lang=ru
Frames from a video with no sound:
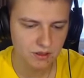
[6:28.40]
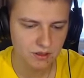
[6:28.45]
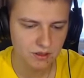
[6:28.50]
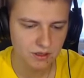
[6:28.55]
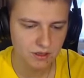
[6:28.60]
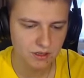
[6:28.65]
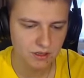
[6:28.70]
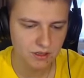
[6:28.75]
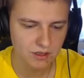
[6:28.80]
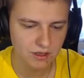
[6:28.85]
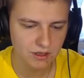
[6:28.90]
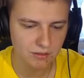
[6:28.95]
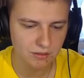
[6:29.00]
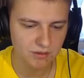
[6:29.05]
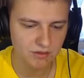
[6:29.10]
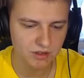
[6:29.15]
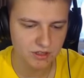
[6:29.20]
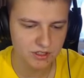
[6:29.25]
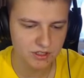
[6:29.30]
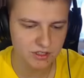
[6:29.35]
А,
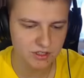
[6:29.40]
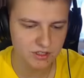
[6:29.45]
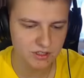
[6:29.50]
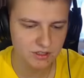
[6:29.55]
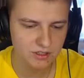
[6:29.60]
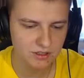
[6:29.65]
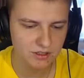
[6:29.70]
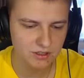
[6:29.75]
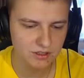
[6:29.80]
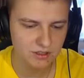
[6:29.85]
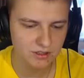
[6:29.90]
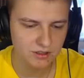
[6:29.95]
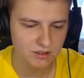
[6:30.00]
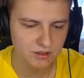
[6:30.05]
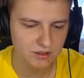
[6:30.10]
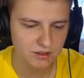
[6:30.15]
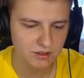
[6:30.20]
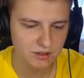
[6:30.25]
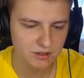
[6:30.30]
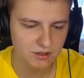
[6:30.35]
громовержец.
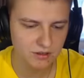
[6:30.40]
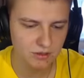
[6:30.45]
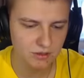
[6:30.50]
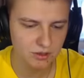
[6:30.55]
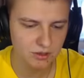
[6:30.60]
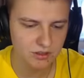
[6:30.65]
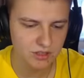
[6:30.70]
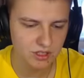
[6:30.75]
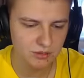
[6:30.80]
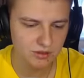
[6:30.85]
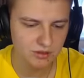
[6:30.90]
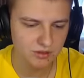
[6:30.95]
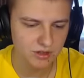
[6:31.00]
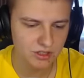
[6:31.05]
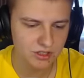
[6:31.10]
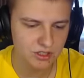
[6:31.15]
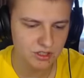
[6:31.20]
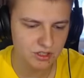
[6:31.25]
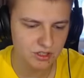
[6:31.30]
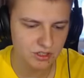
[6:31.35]
Минус
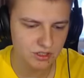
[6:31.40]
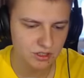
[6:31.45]
громовержец.